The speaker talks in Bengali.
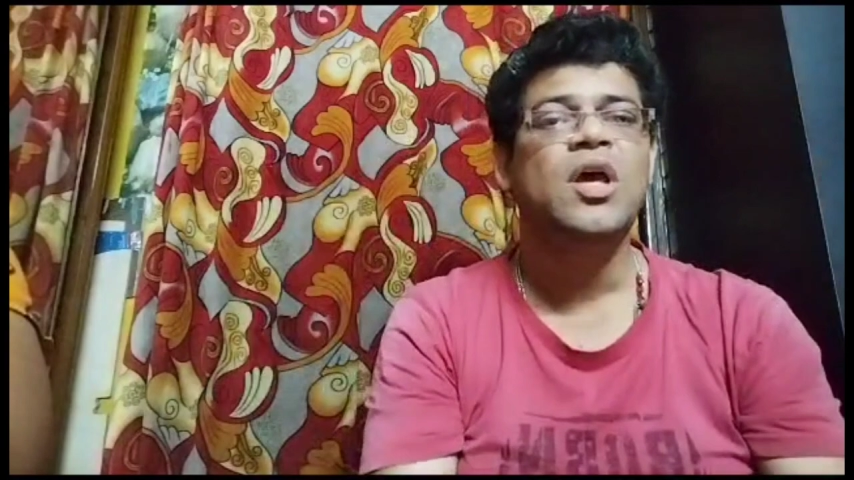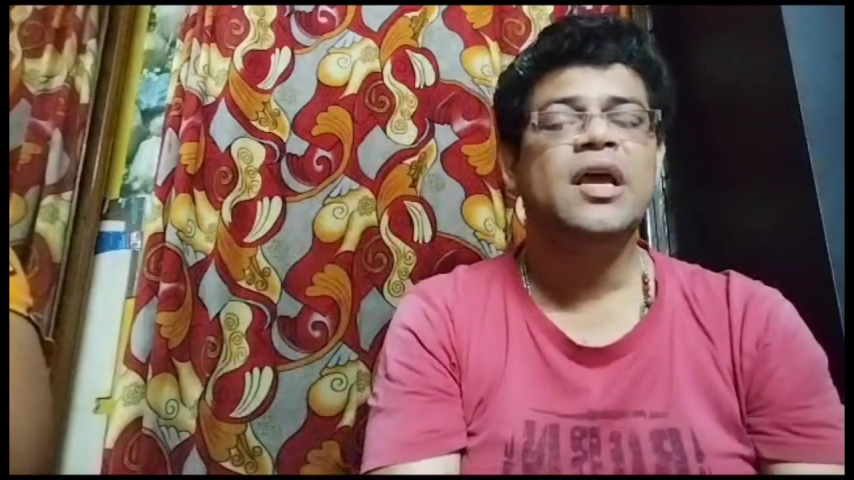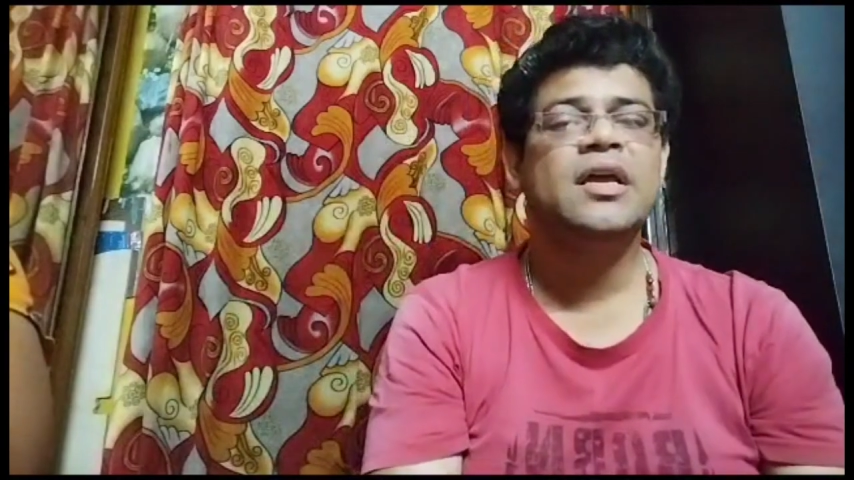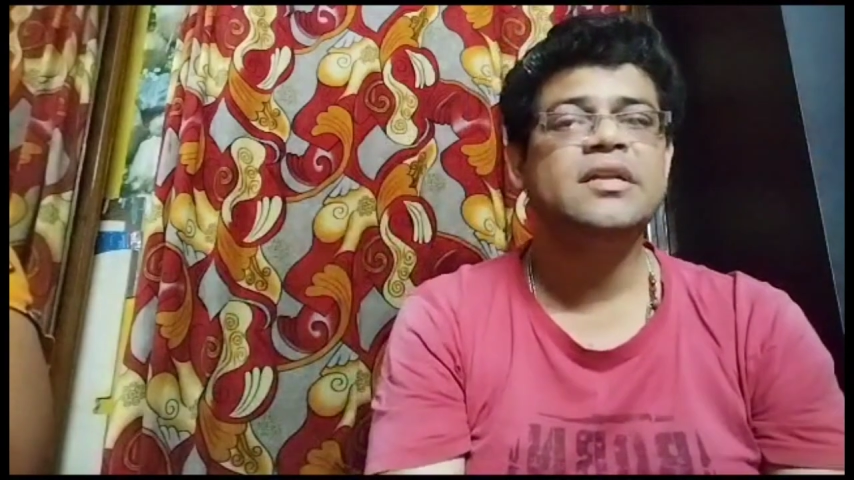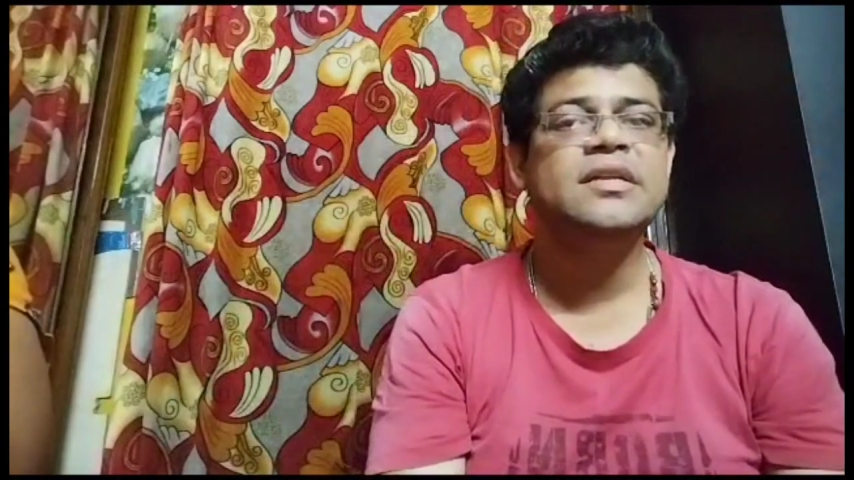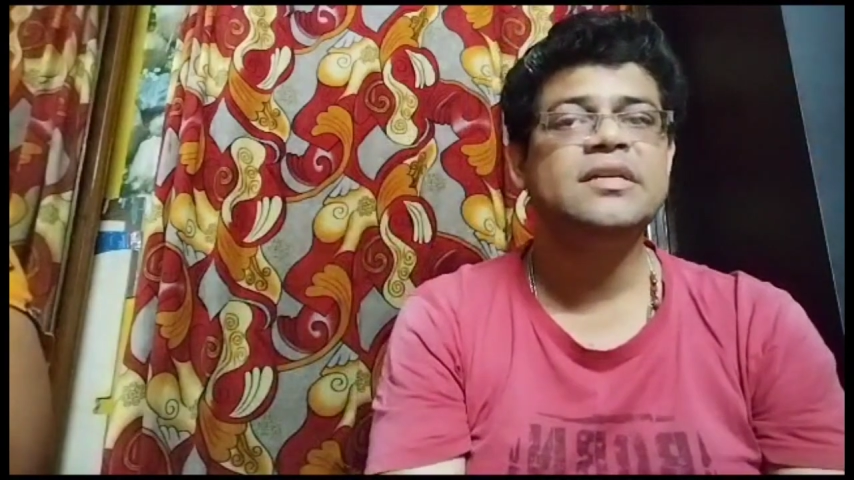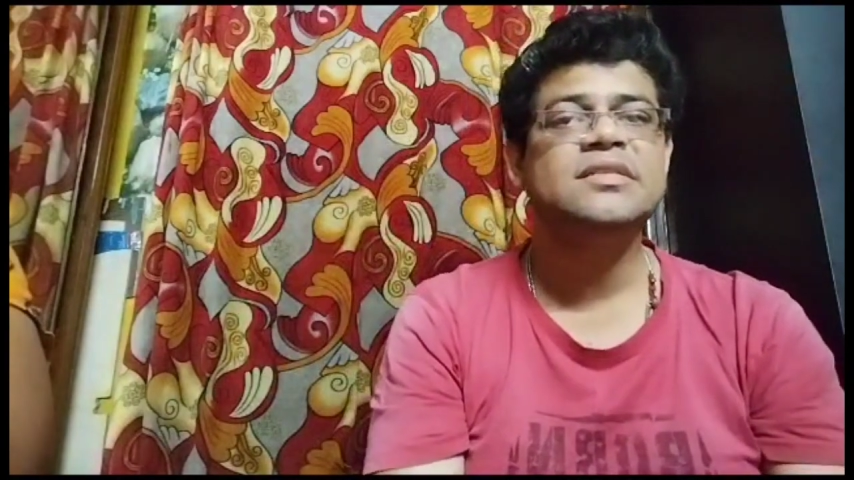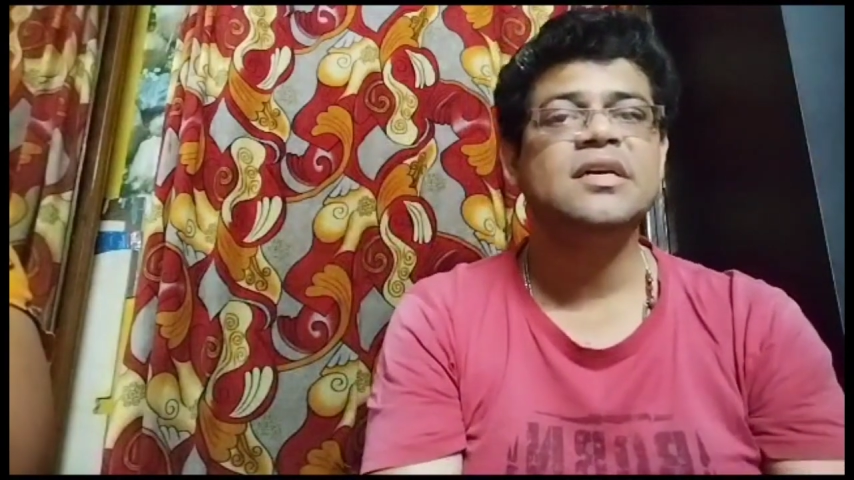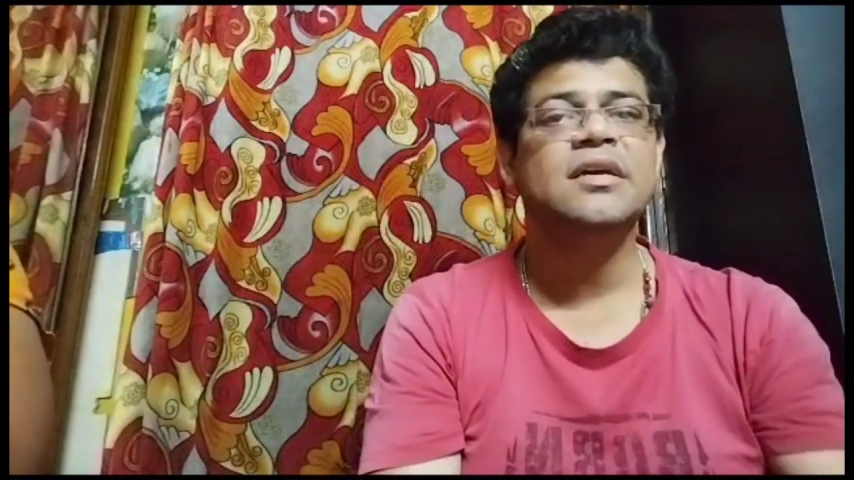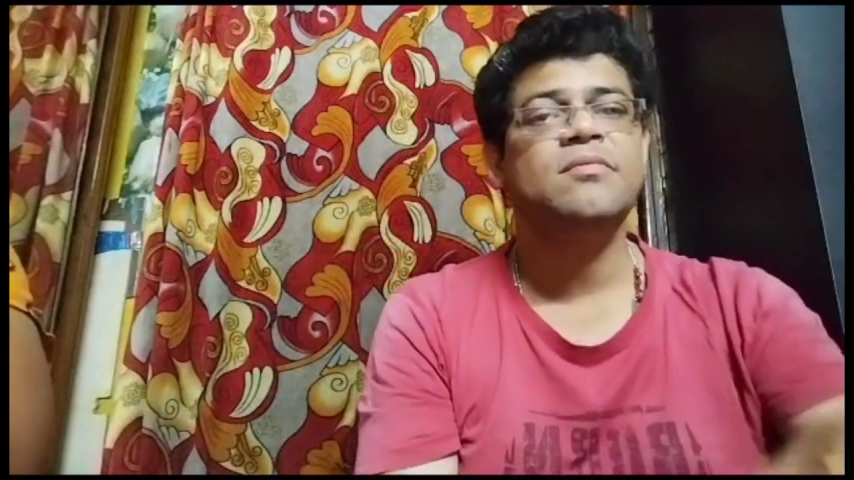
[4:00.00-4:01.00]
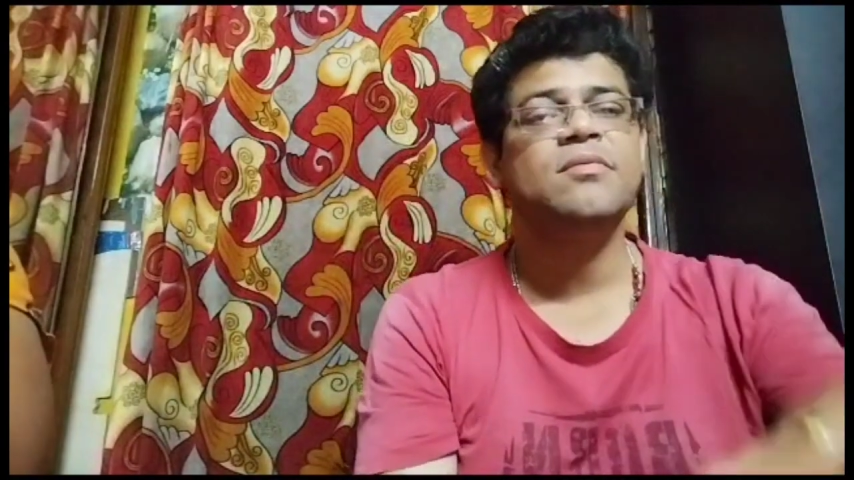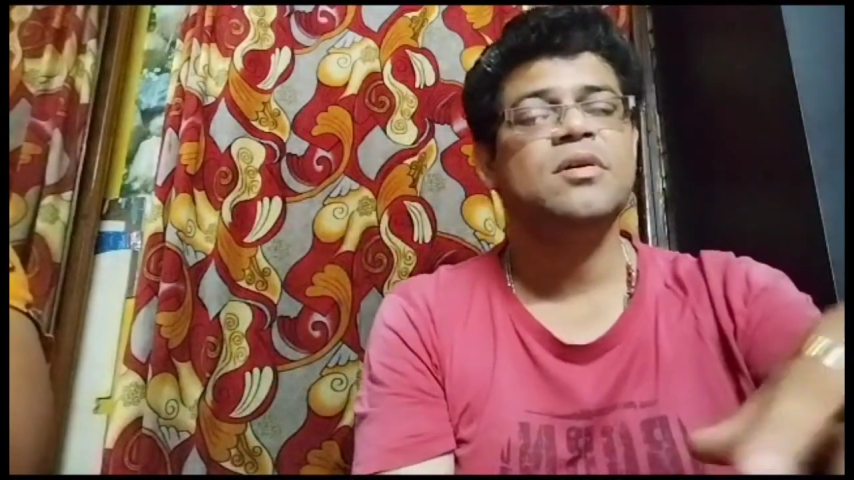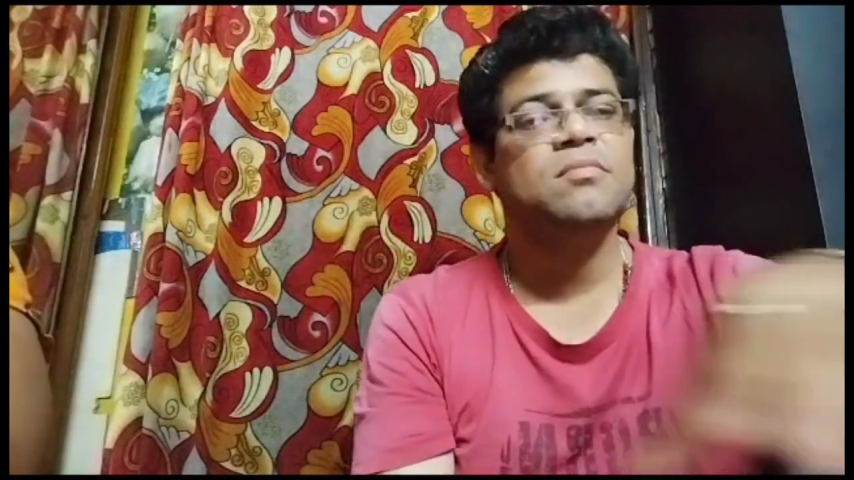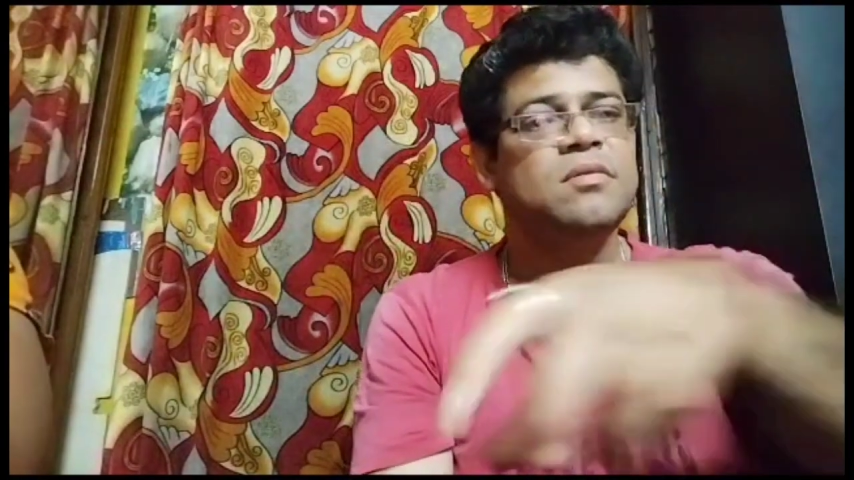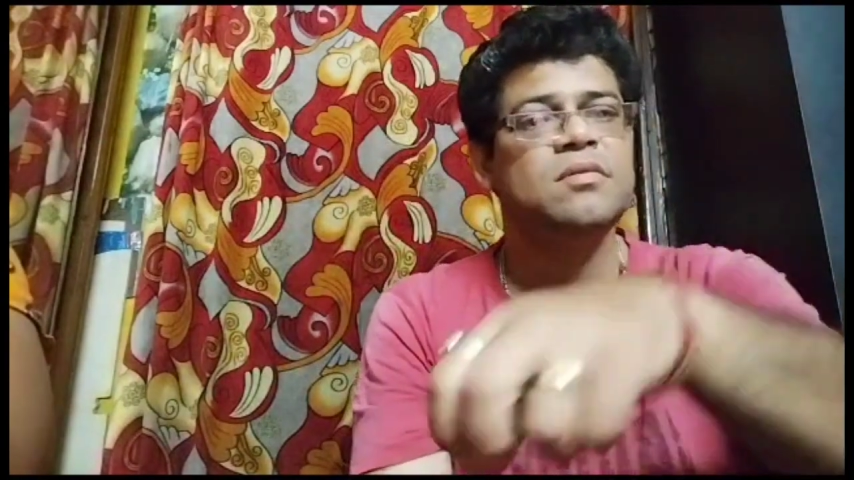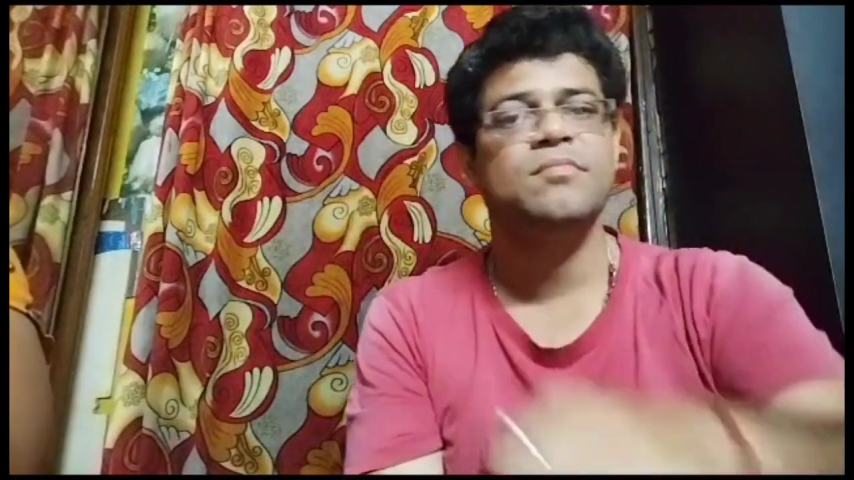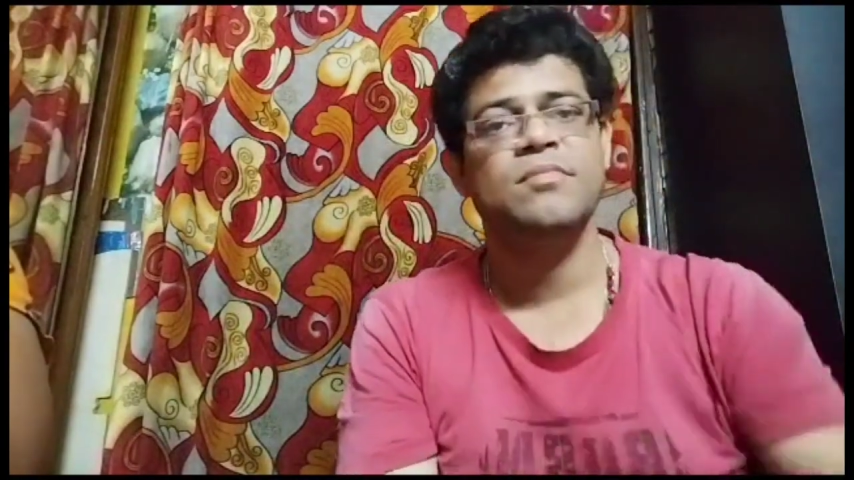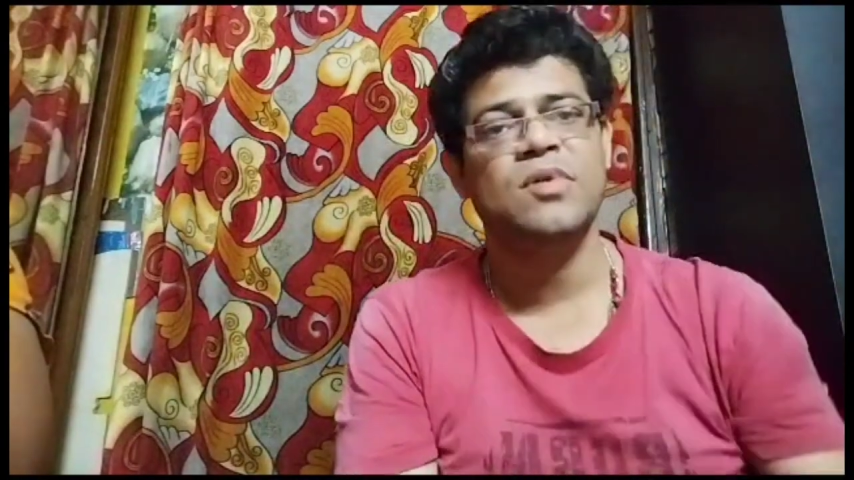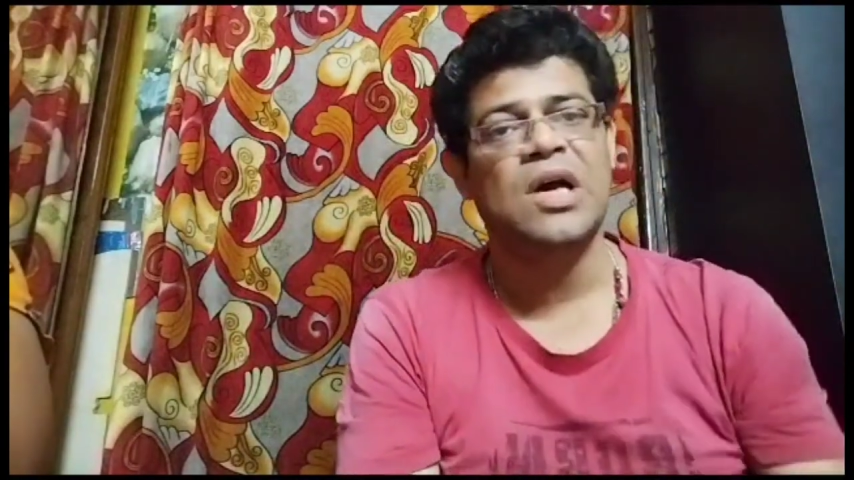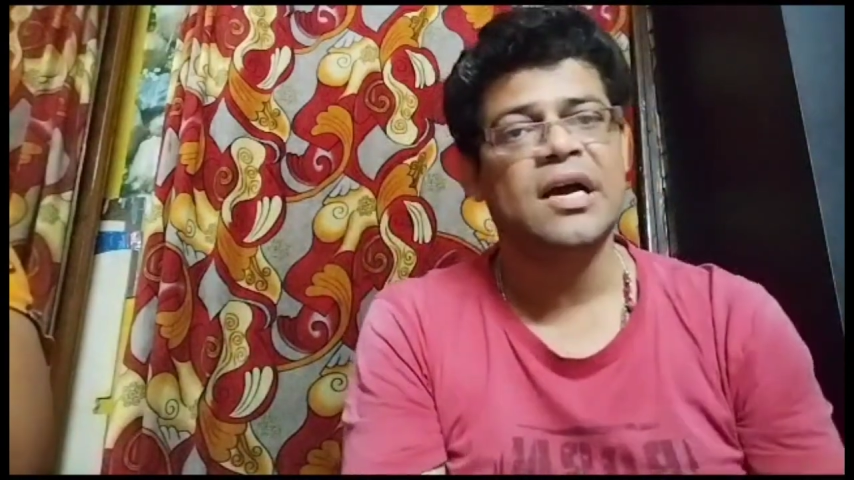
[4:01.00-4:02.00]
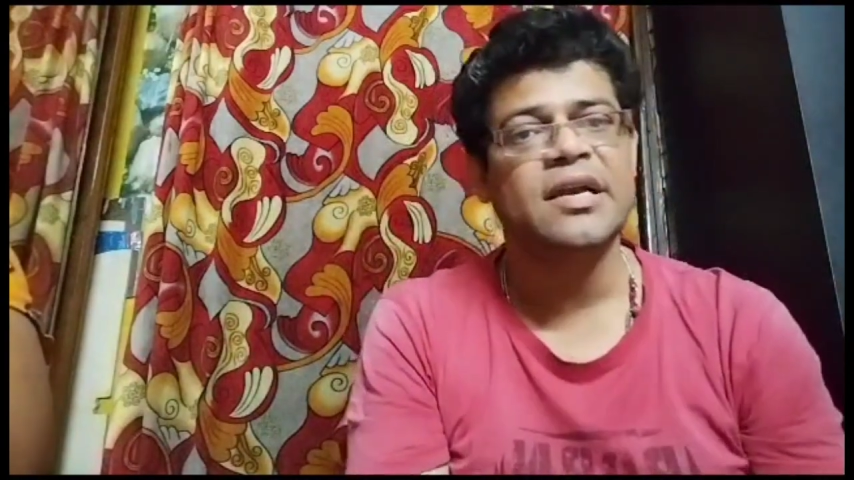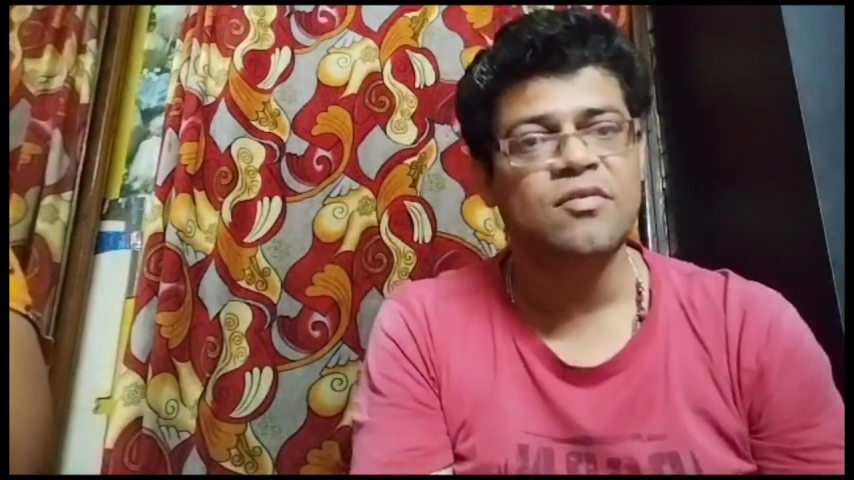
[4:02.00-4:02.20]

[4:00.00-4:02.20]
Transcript: নিজের আখের